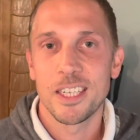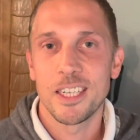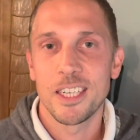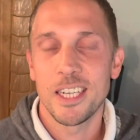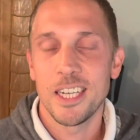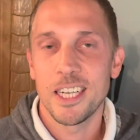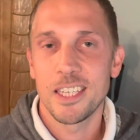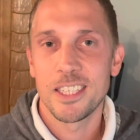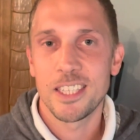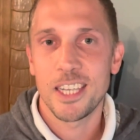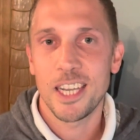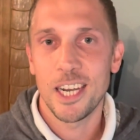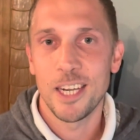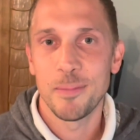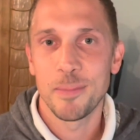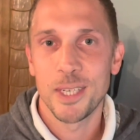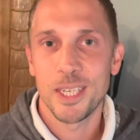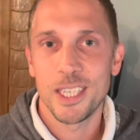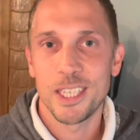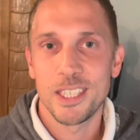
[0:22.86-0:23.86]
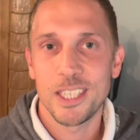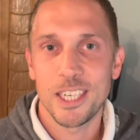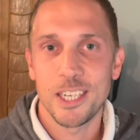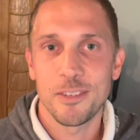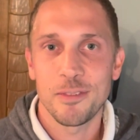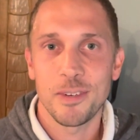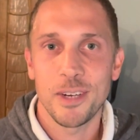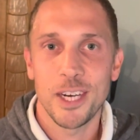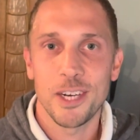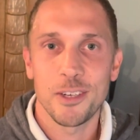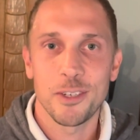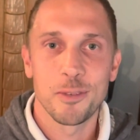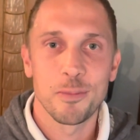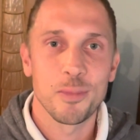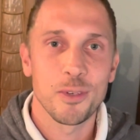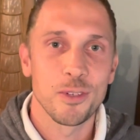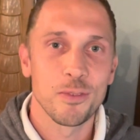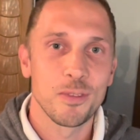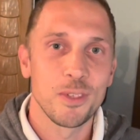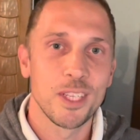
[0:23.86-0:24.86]
Ernst Krameris Erfahrungen
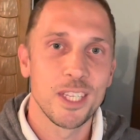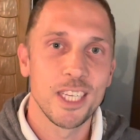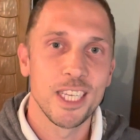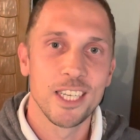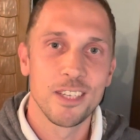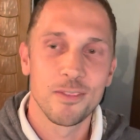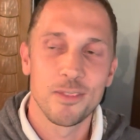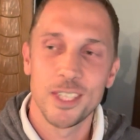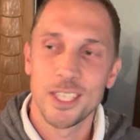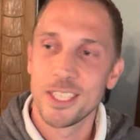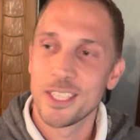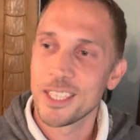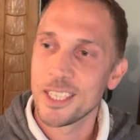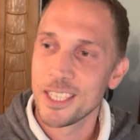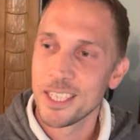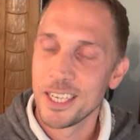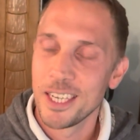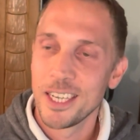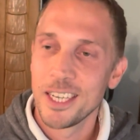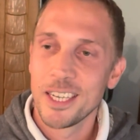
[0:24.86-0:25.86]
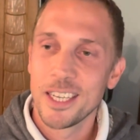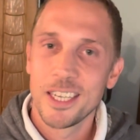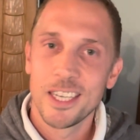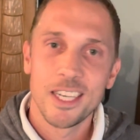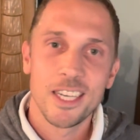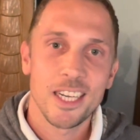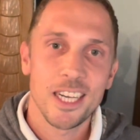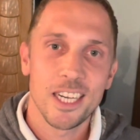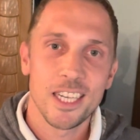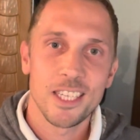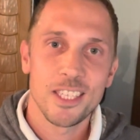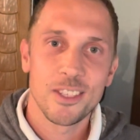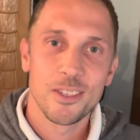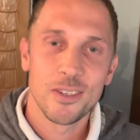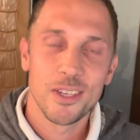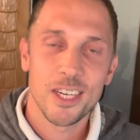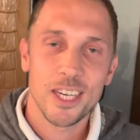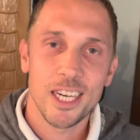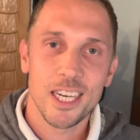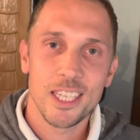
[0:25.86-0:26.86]
profitieren willst, kann ich dir
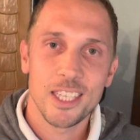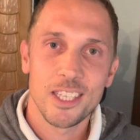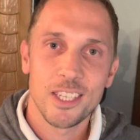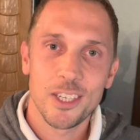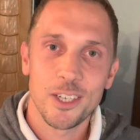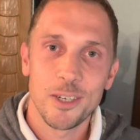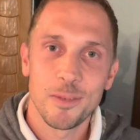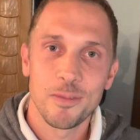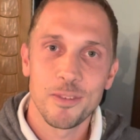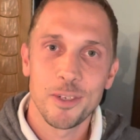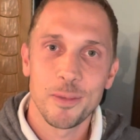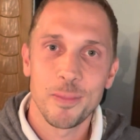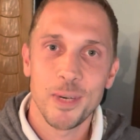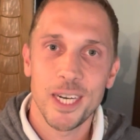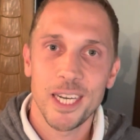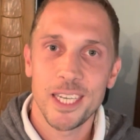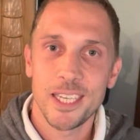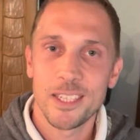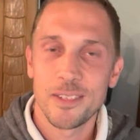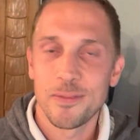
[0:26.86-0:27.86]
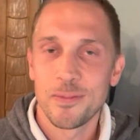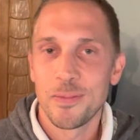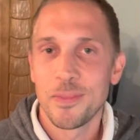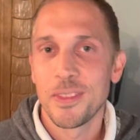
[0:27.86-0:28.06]
nur raten, komm vorbei.